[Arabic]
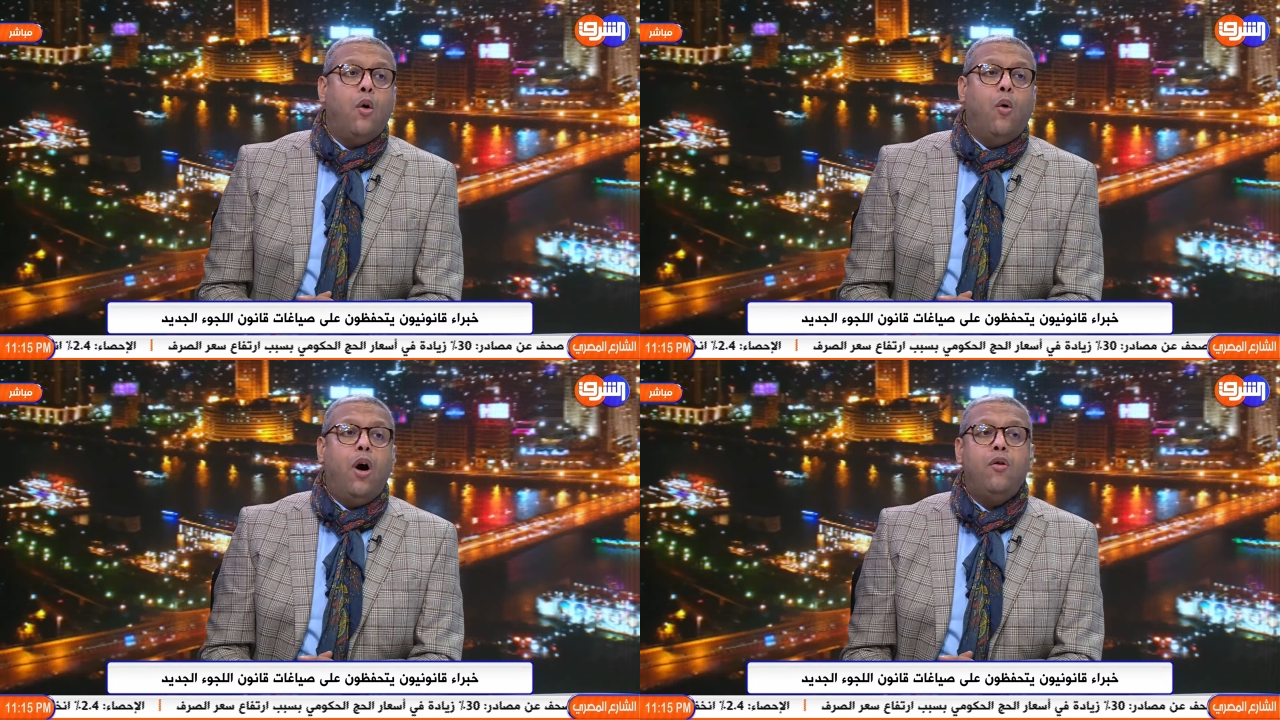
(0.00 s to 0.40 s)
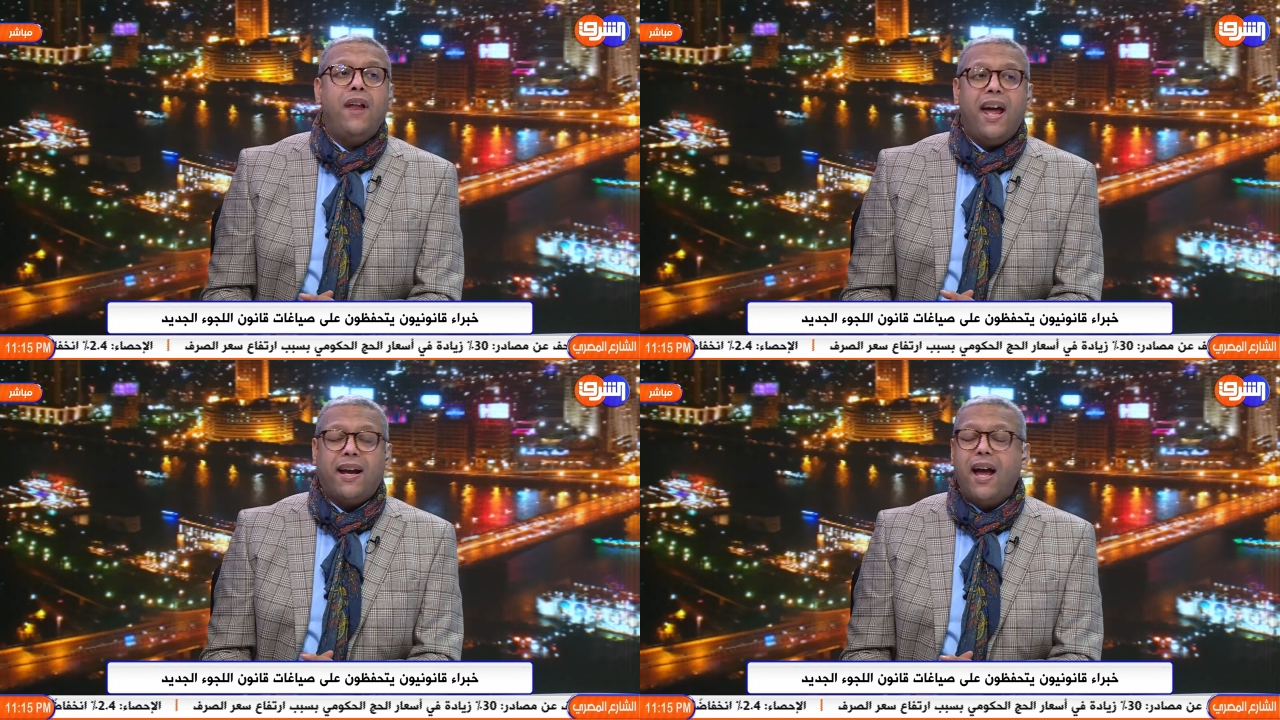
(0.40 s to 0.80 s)

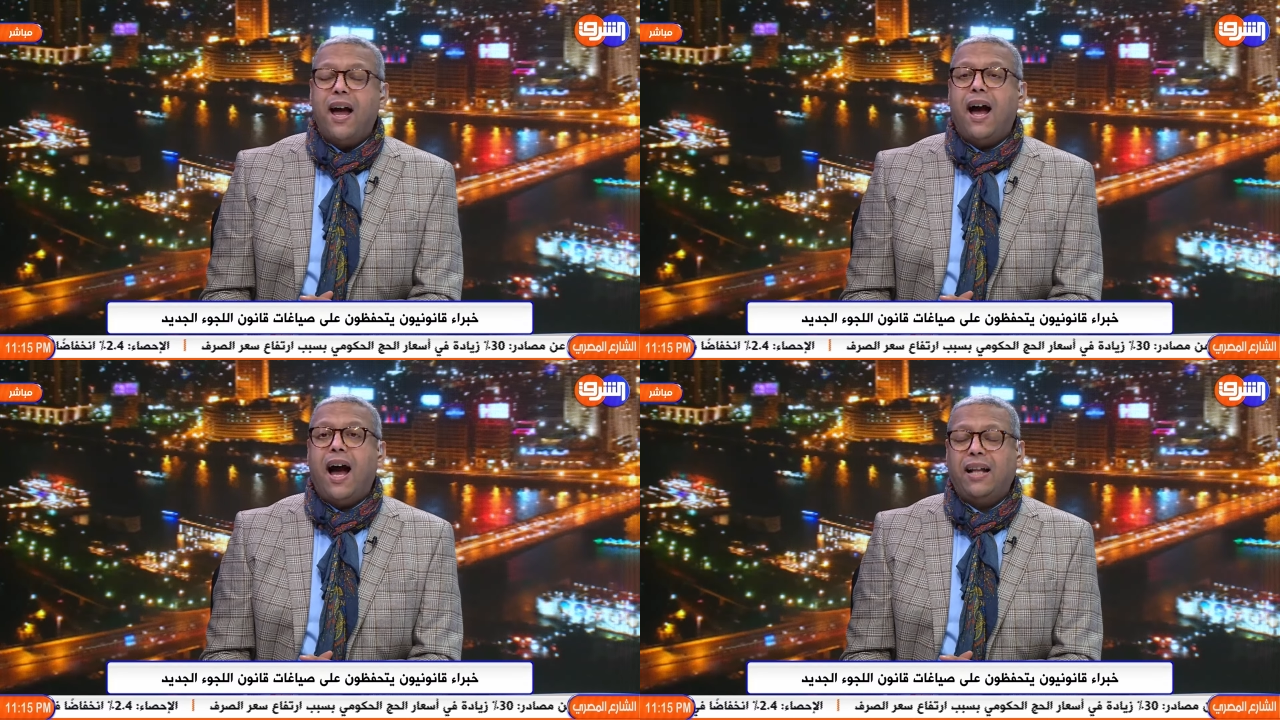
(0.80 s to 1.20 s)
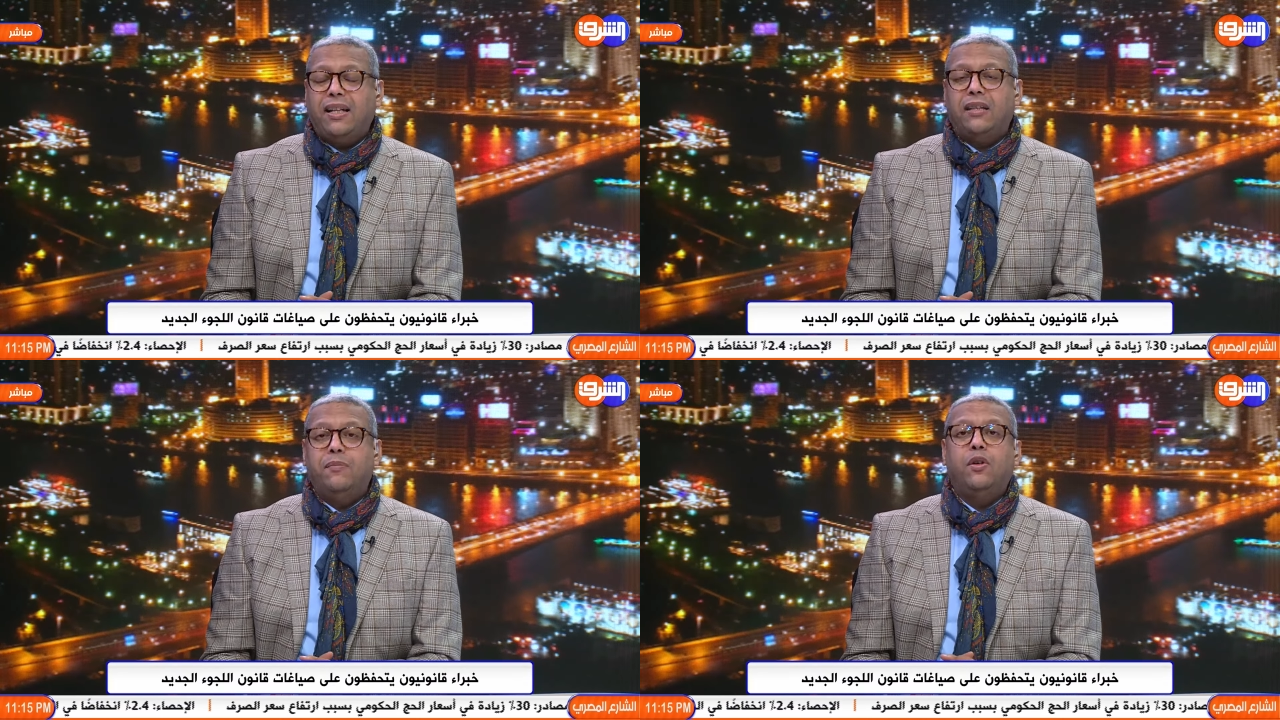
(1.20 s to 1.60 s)
وهناك
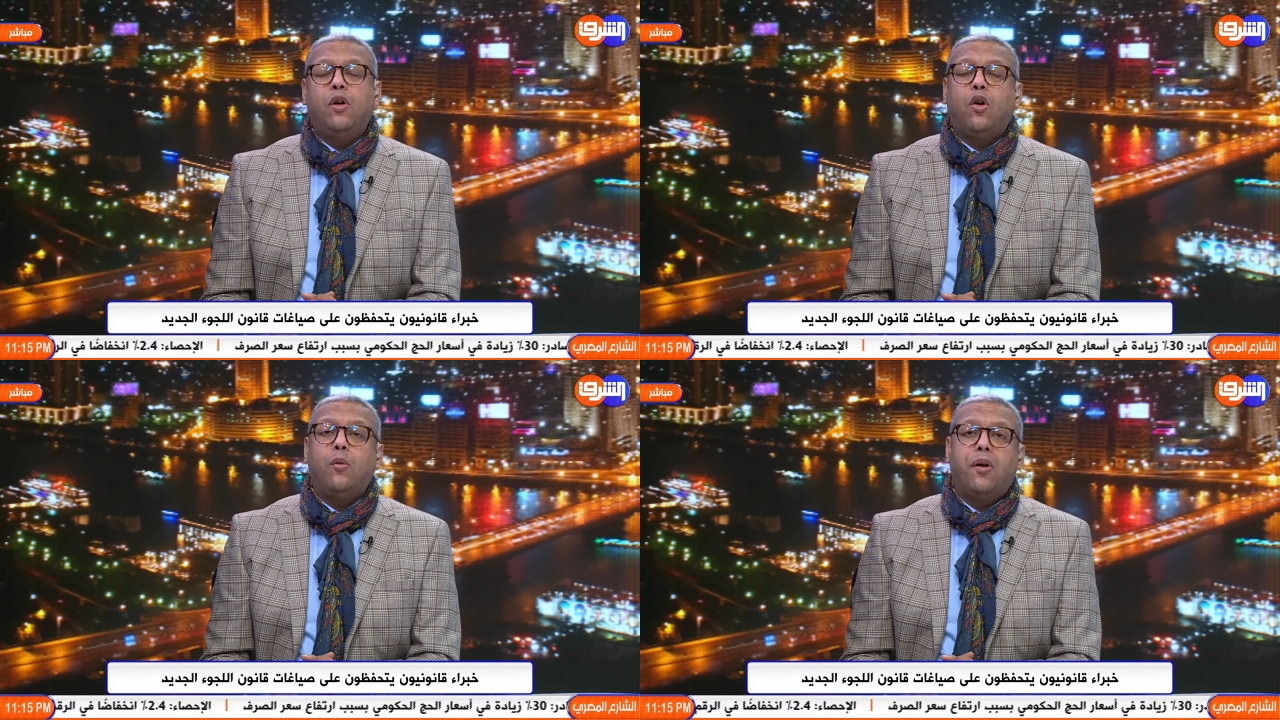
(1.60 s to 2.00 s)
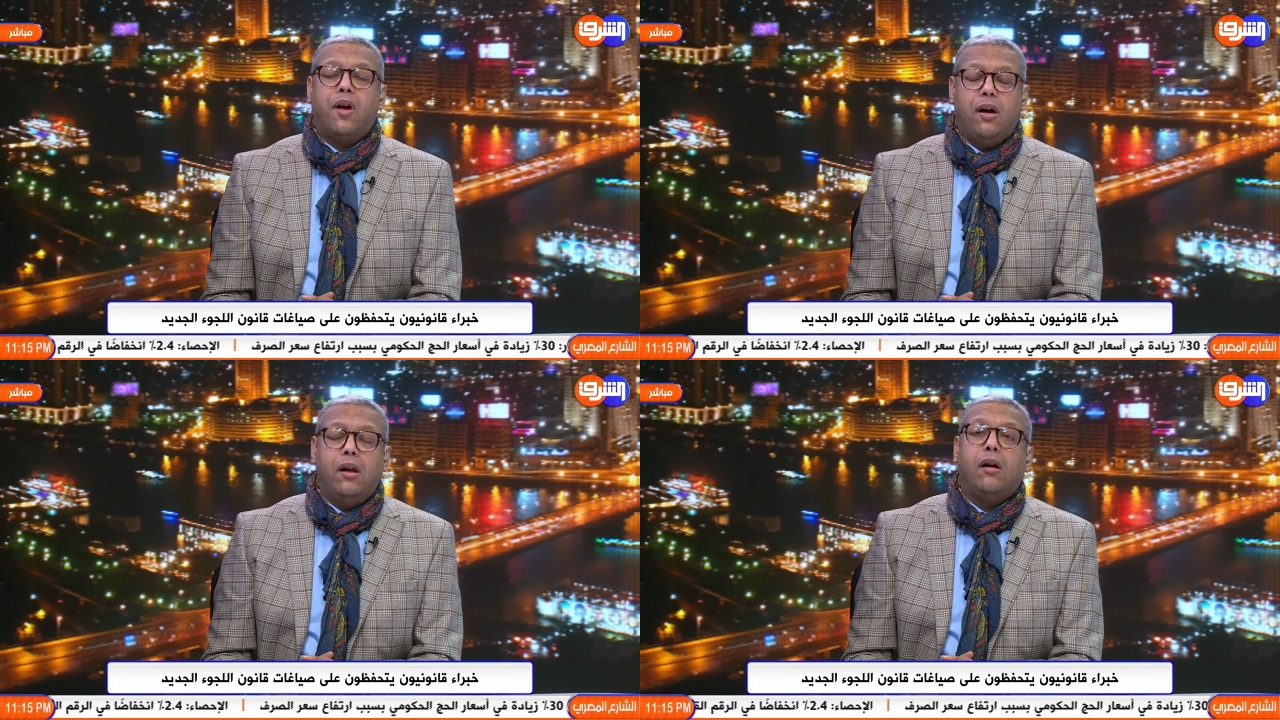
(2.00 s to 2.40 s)
عدد من
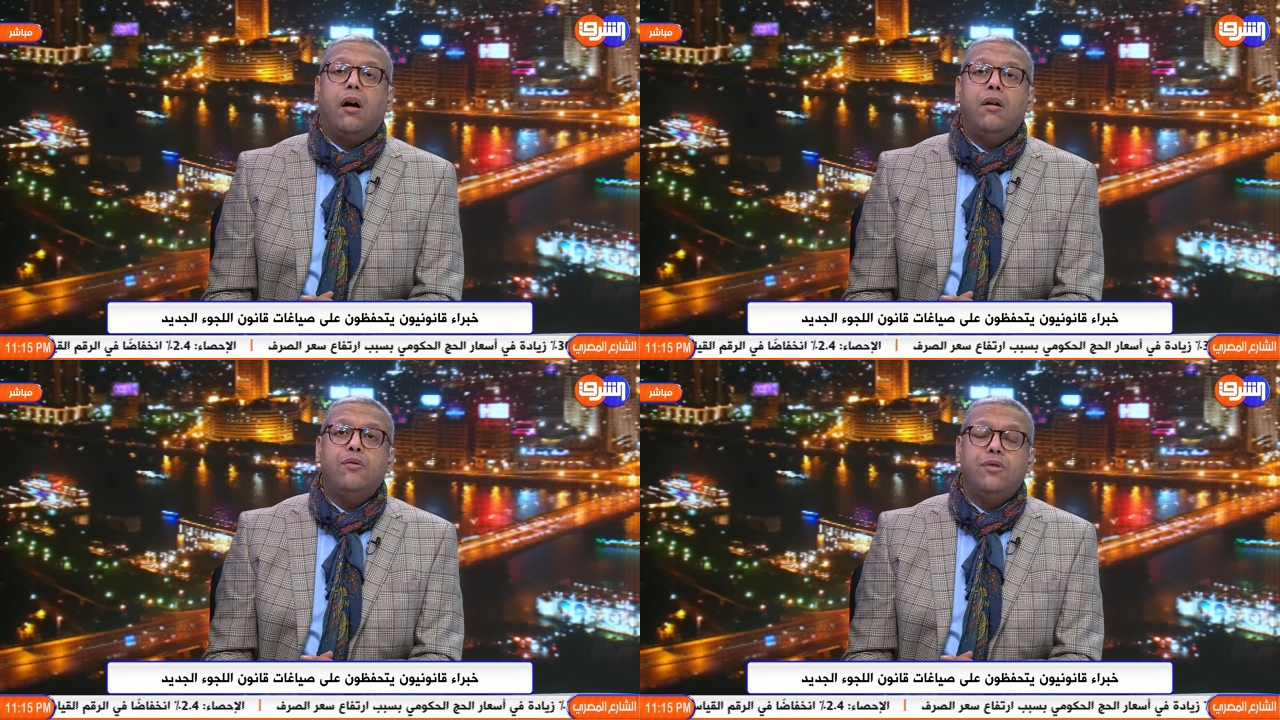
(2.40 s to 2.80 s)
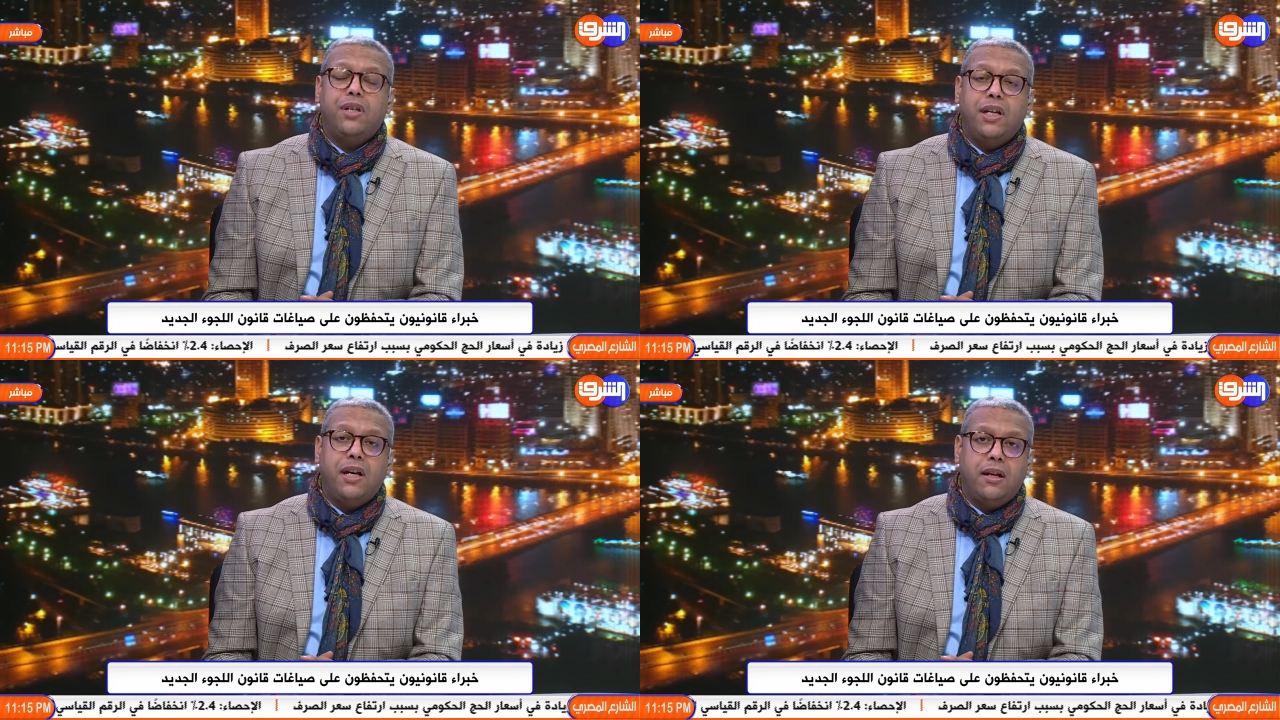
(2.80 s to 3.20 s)
الخبراء
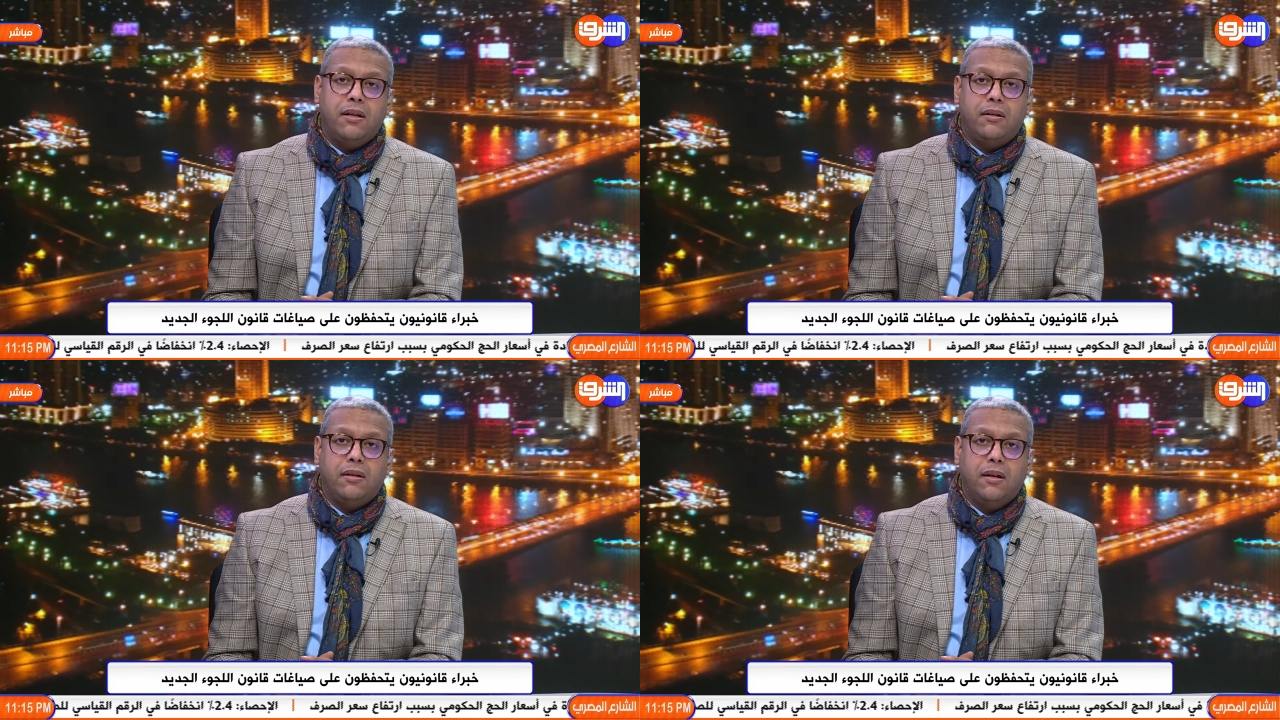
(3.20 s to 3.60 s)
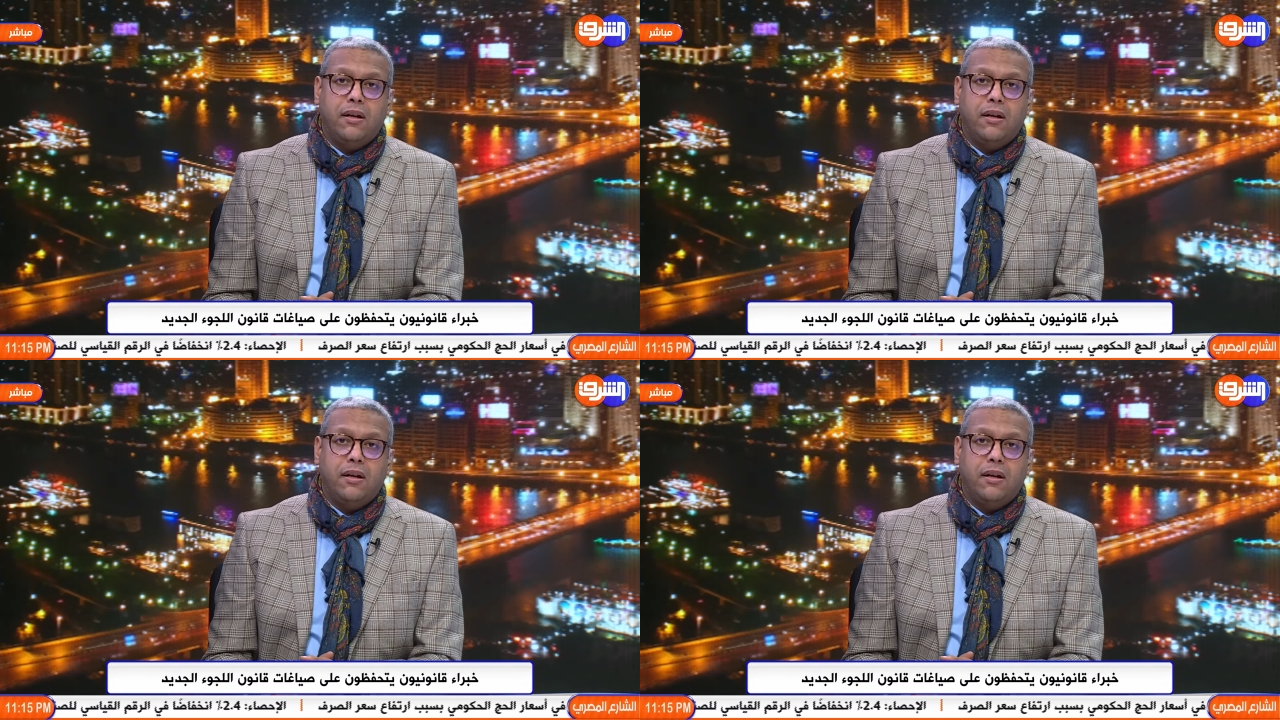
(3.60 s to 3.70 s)
القانونيين